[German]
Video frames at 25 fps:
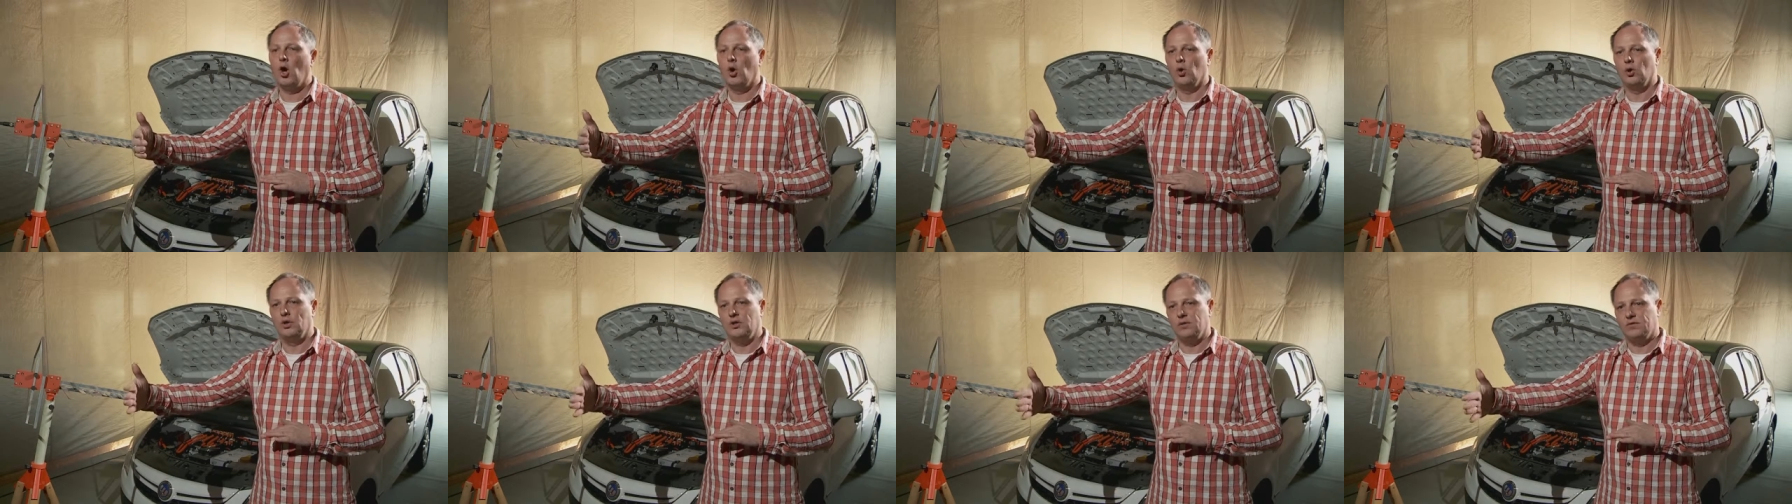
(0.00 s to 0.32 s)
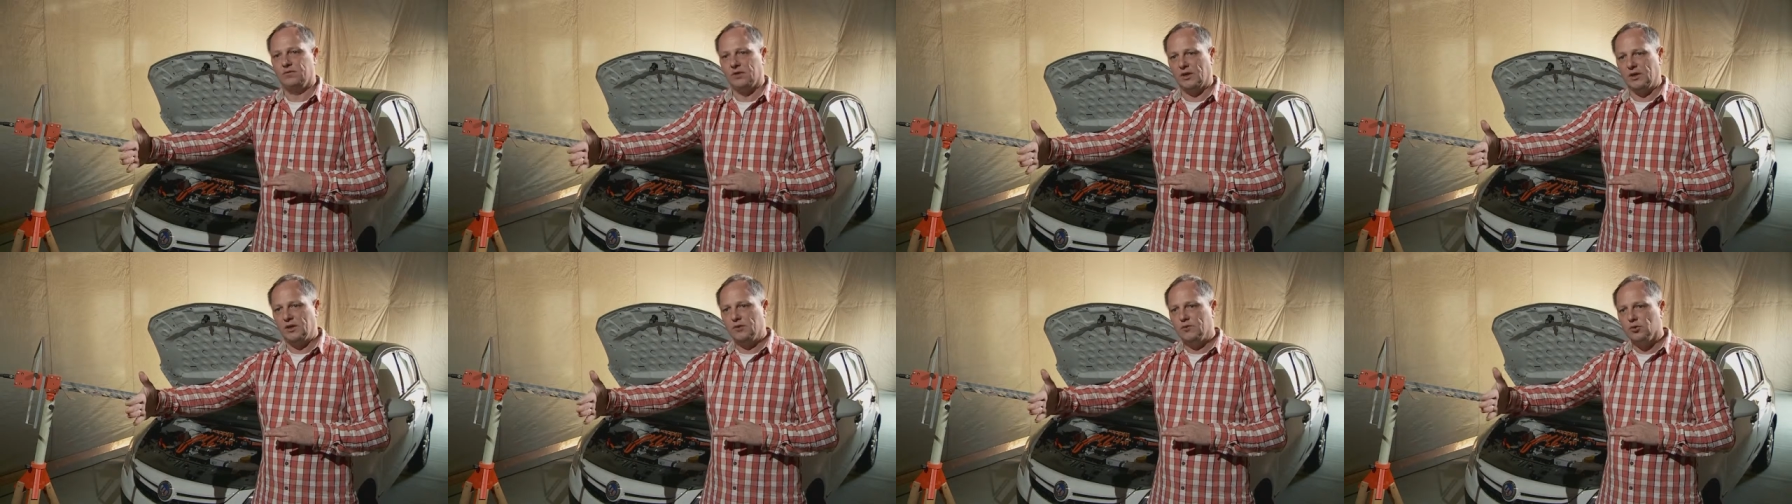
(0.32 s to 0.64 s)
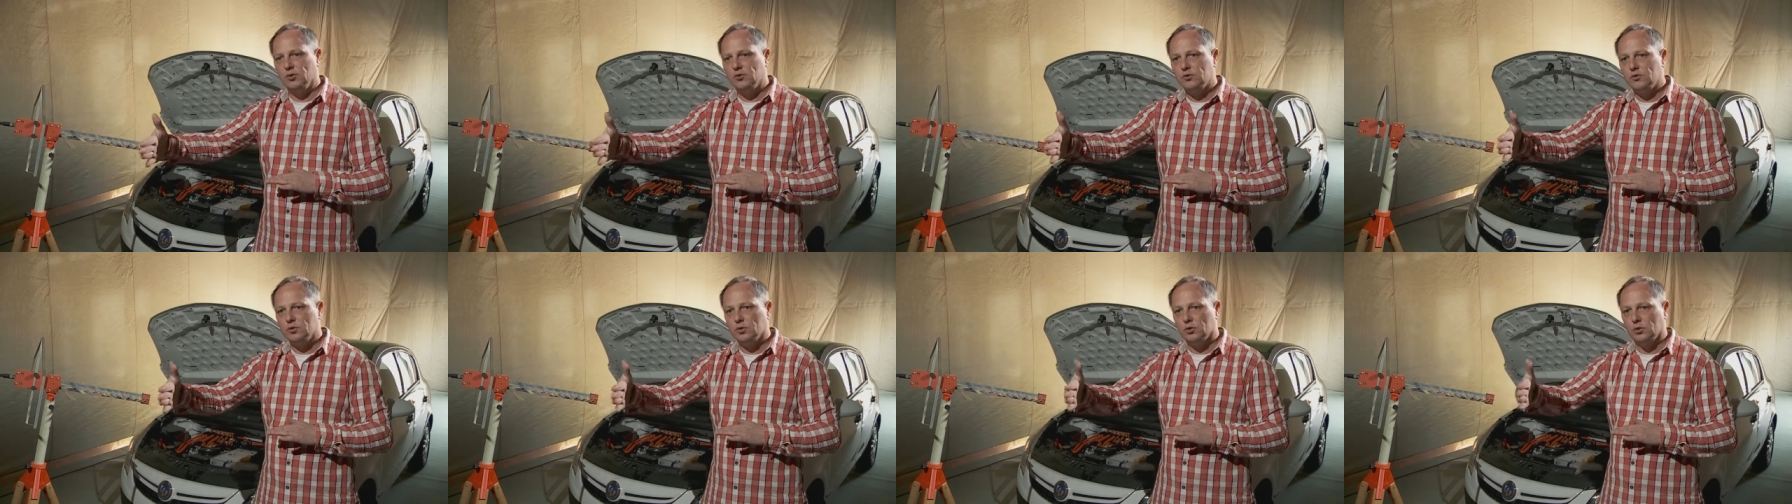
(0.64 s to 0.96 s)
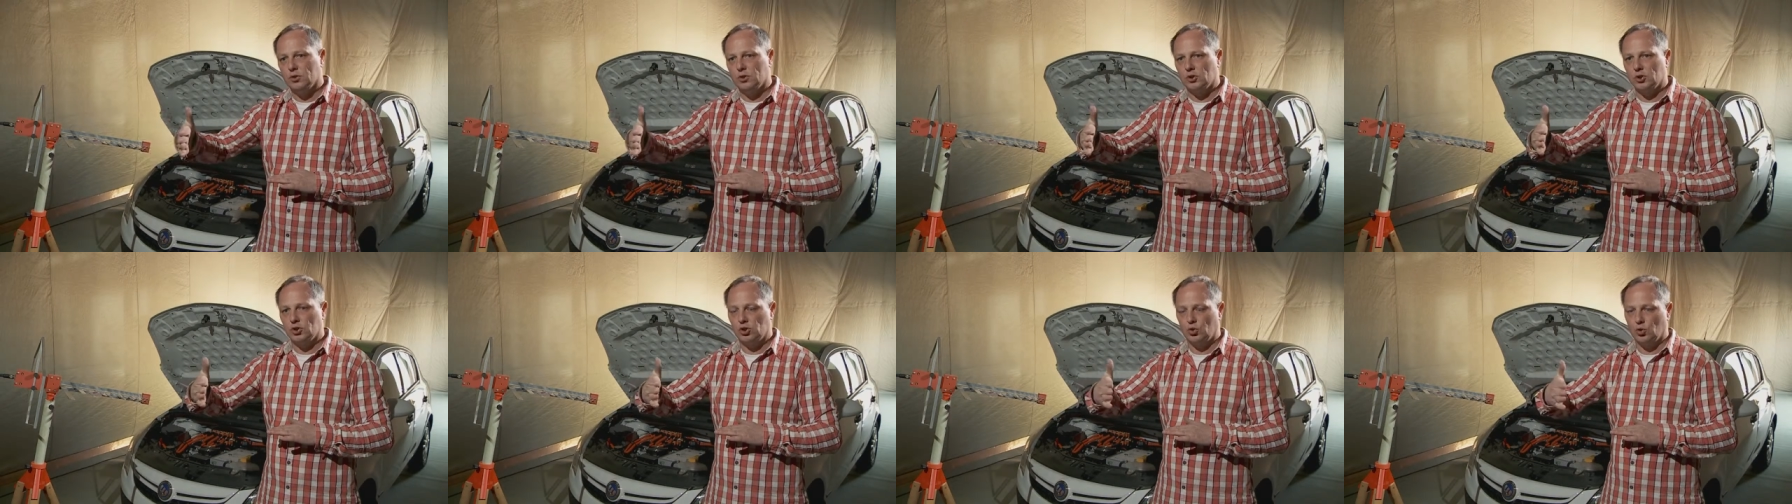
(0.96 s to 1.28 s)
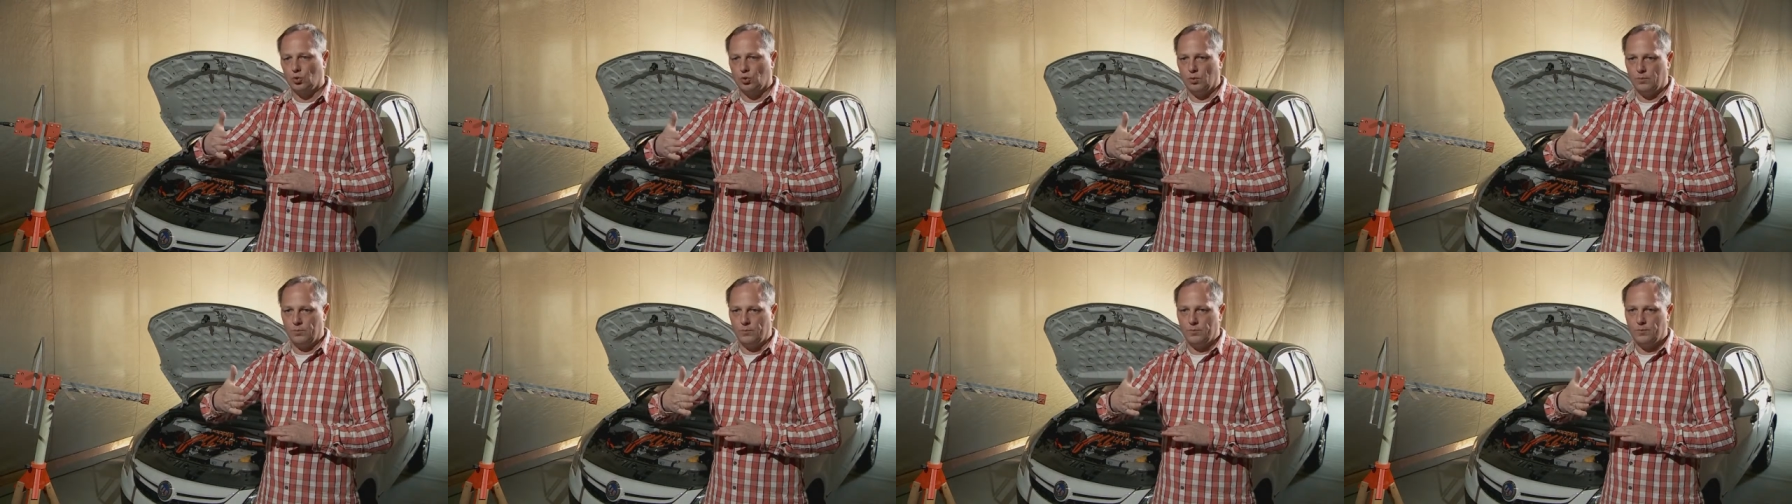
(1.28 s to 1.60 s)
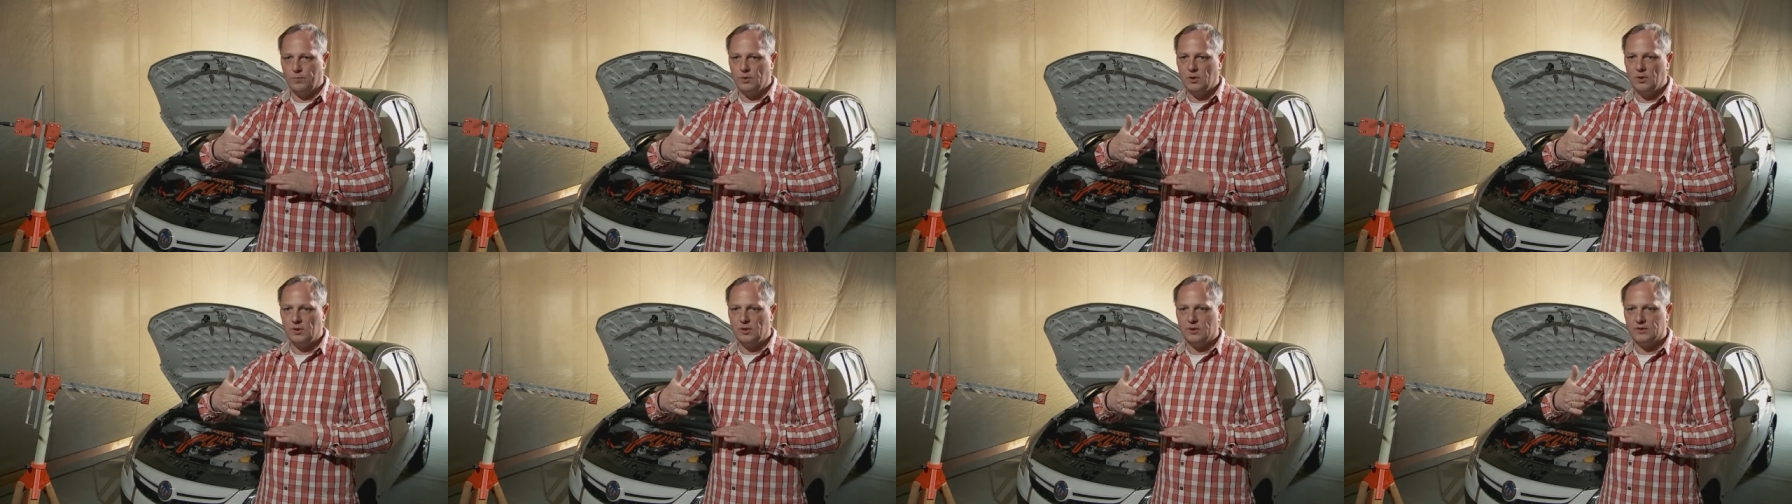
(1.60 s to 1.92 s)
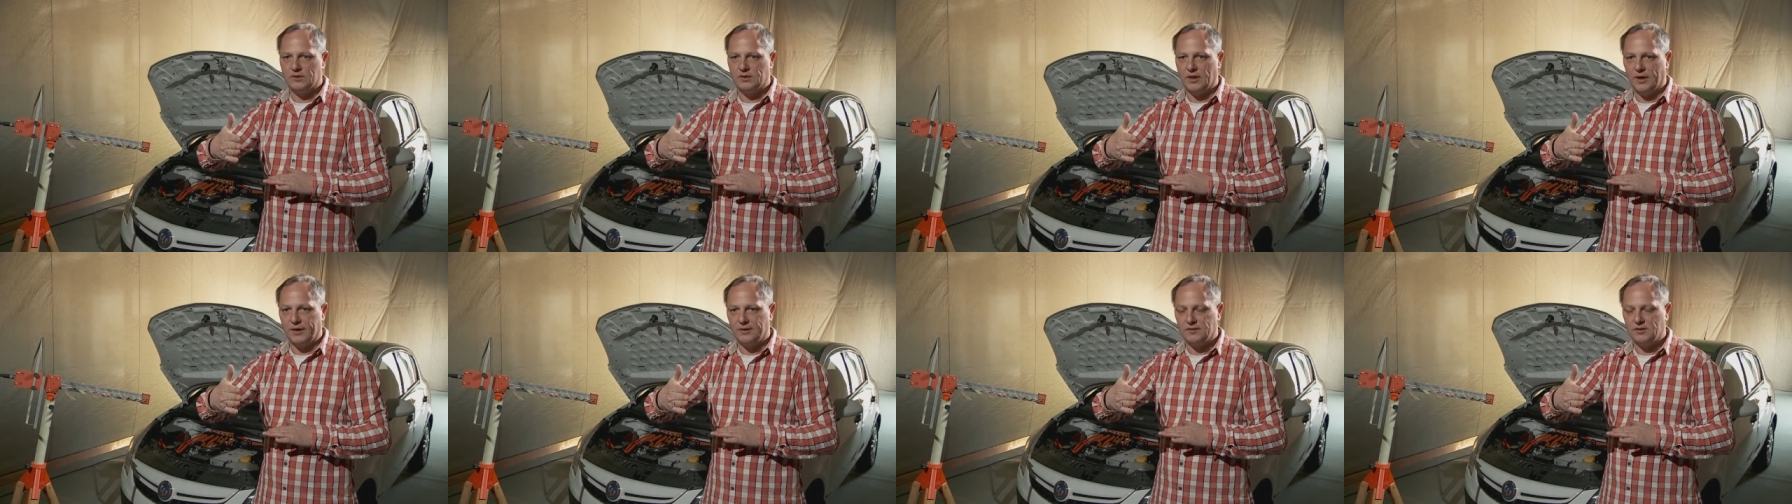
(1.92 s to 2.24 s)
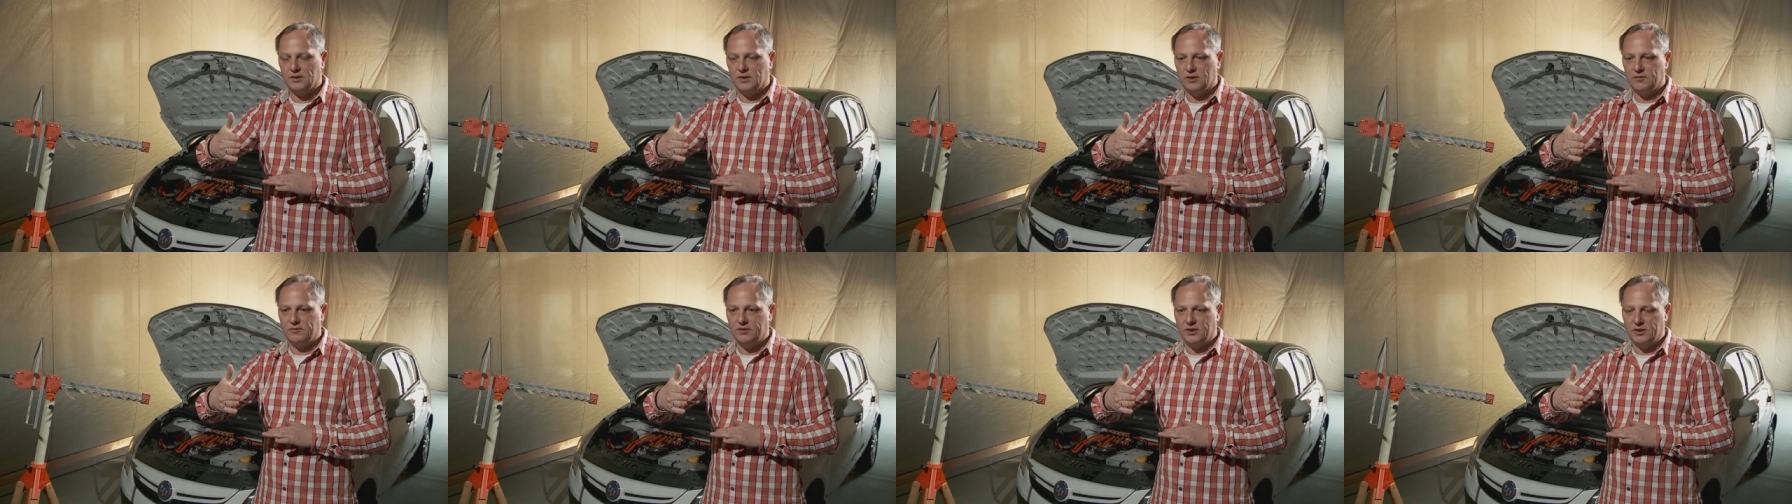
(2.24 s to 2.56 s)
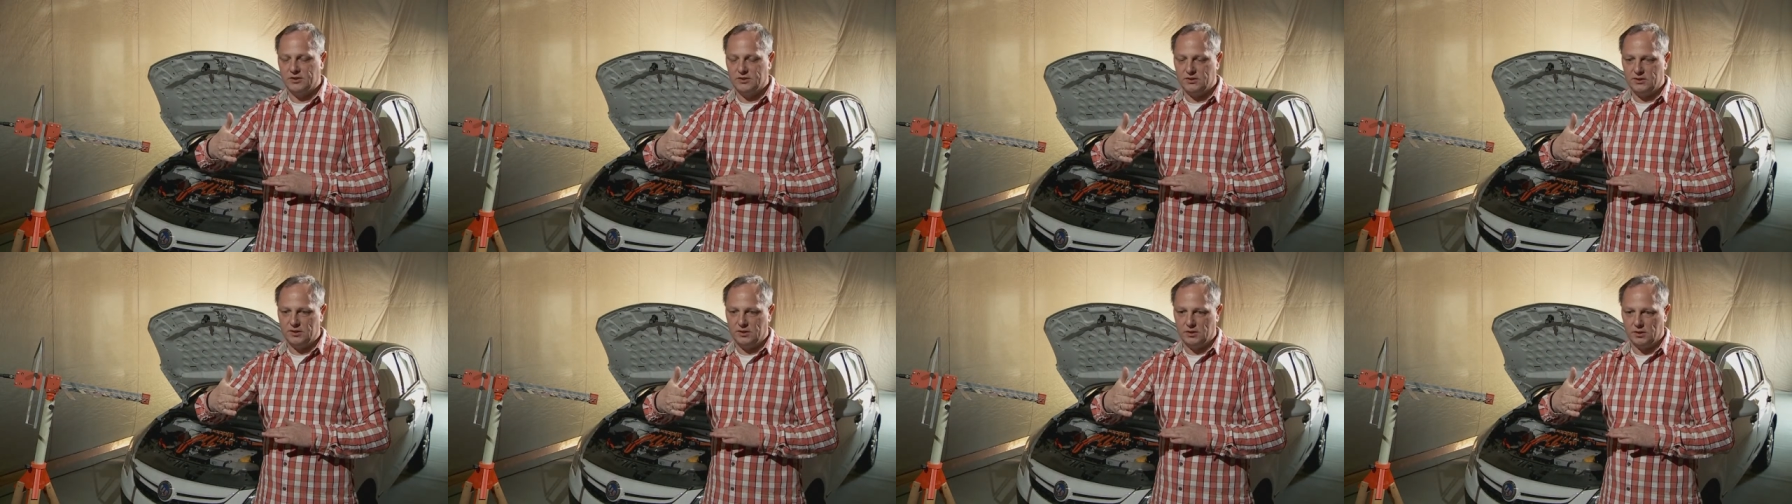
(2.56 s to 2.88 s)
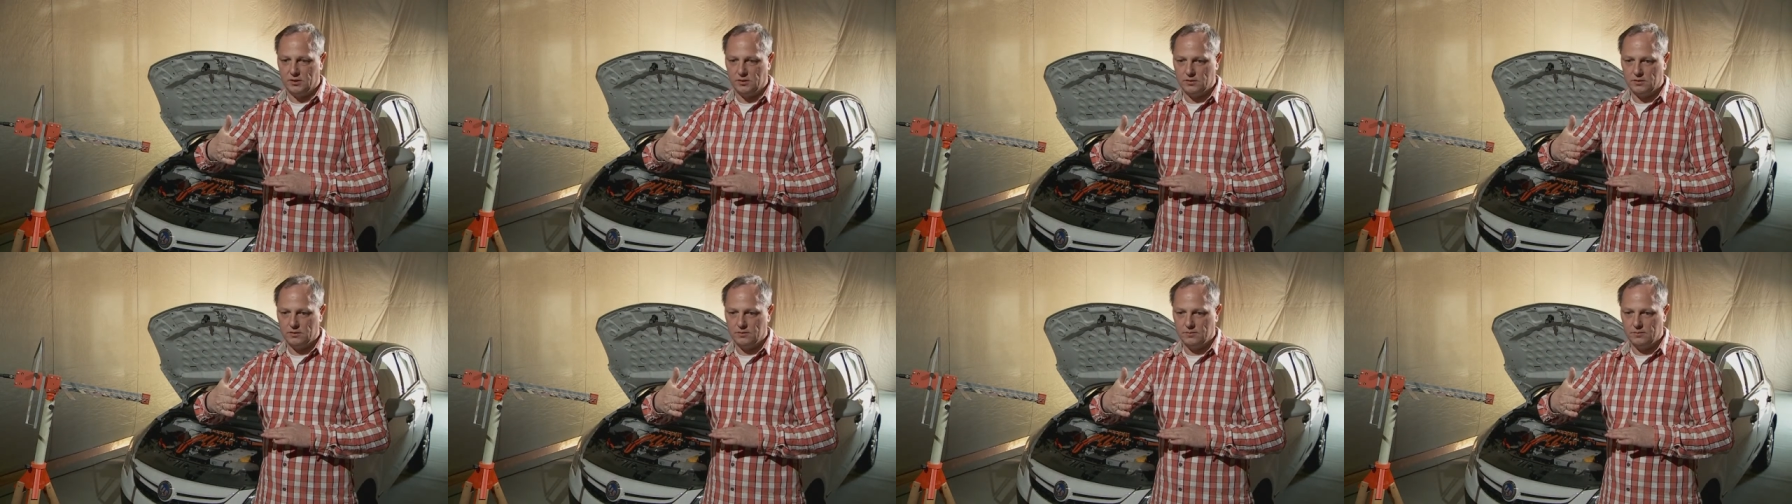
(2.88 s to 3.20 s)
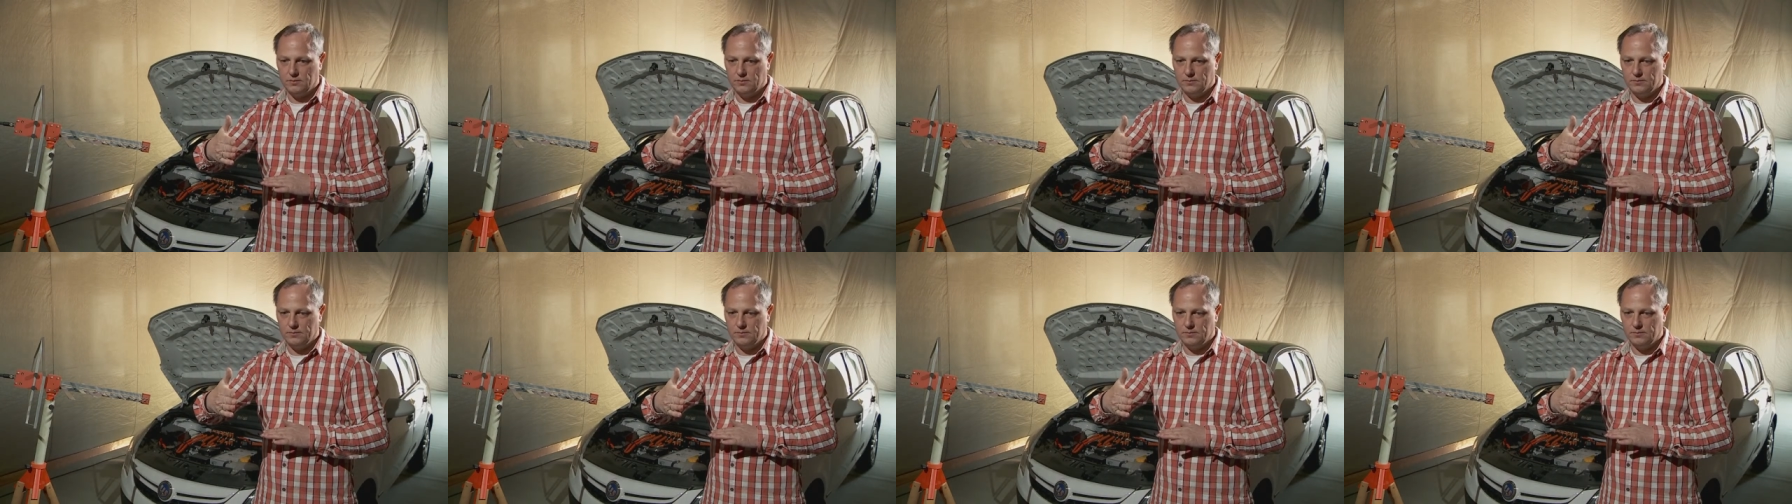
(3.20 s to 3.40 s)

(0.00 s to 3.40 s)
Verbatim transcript: Und die Welle wird zurückgeschoben, das heißt reflektiert.